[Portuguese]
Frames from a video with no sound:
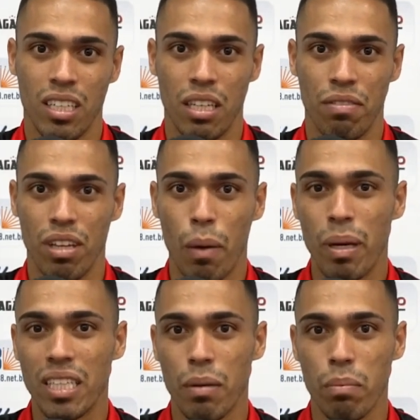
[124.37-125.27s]
Devido à
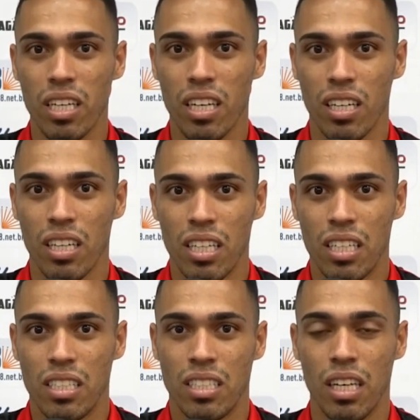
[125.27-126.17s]
pandemia,
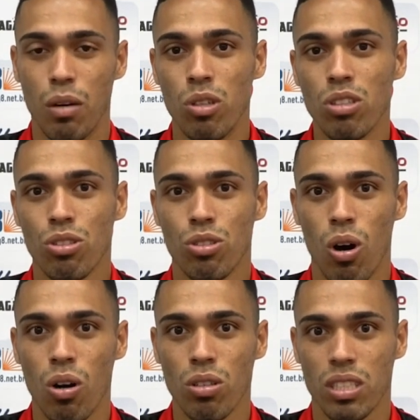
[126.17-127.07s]
seriam muitos
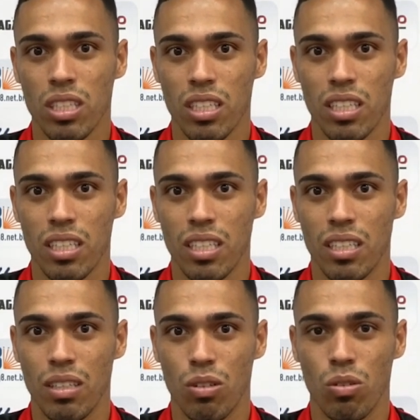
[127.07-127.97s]
jogos
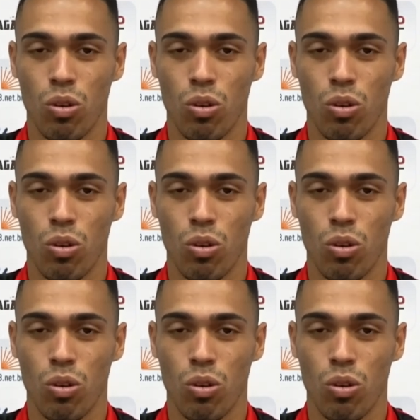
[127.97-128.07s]
e,